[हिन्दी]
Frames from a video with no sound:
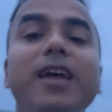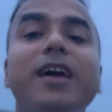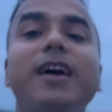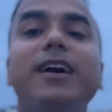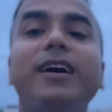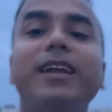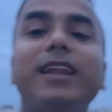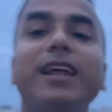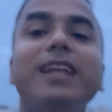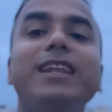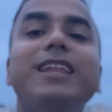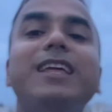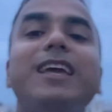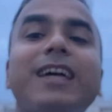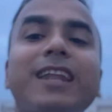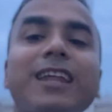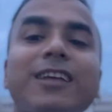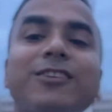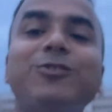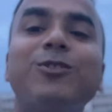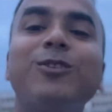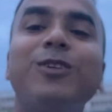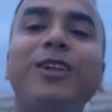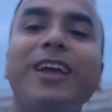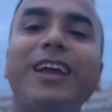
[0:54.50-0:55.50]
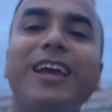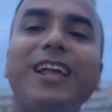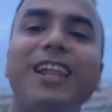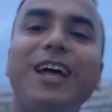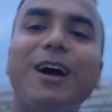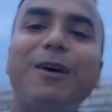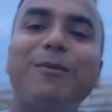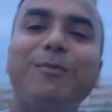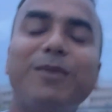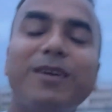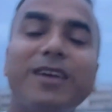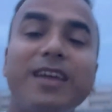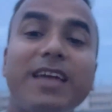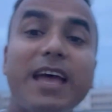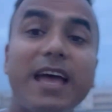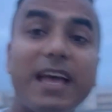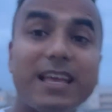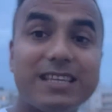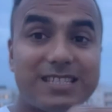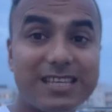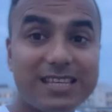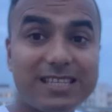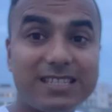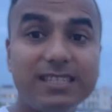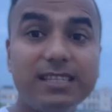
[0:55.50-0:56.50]
रेडी है ना सुनने के लिए आप
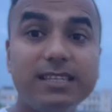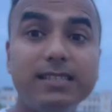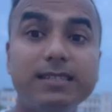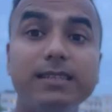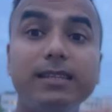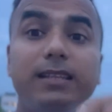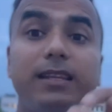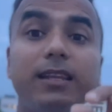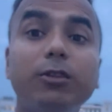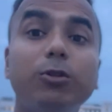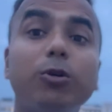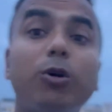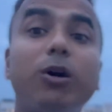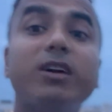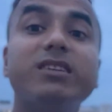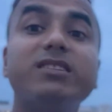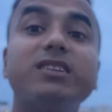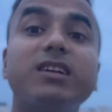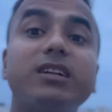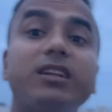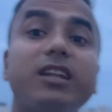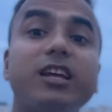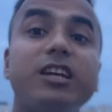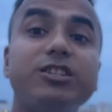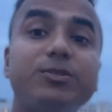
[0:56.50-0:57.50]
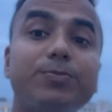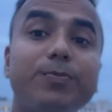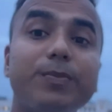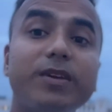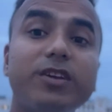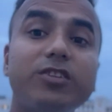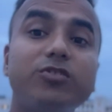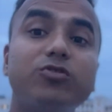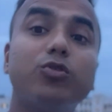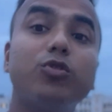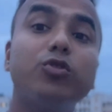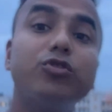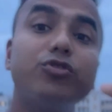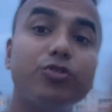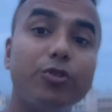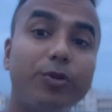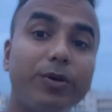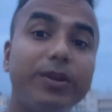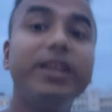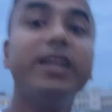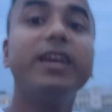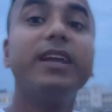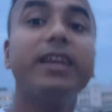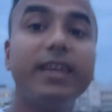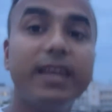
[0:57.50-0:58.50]
एस एस सी जी डी दो हज़ार तेईस में जो
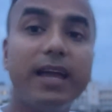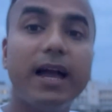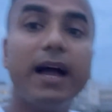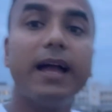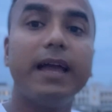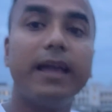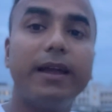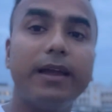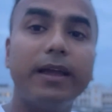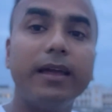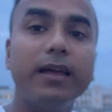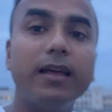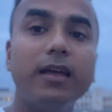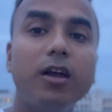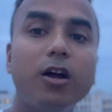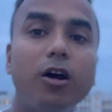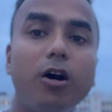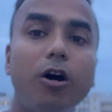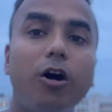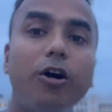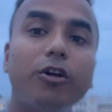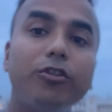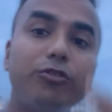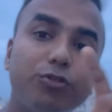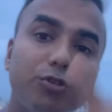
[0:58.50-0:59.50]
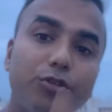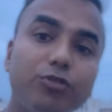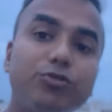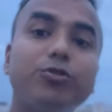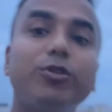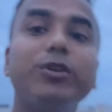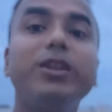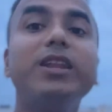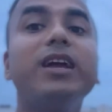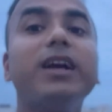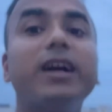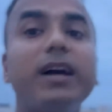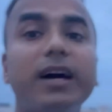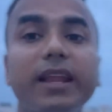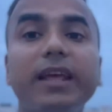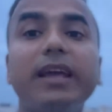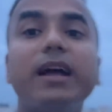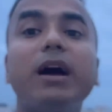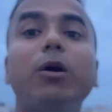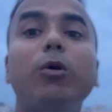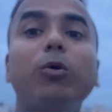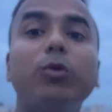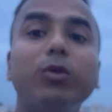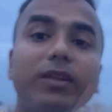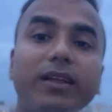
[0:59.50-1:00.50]
ज्वाइनिंग किया है और जो ज्वाइनिंग
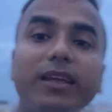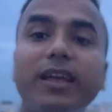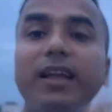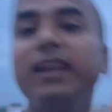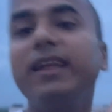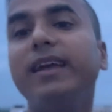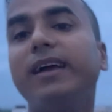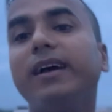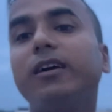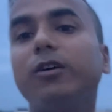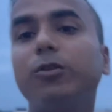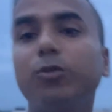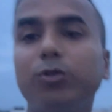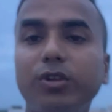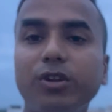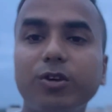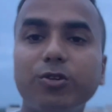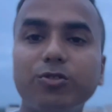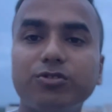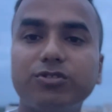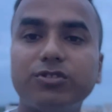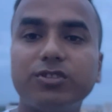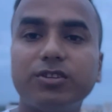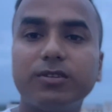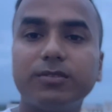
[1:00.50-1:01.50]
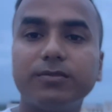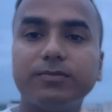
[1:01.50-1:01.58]
करेगा उनके लिए है गुड न्यूज़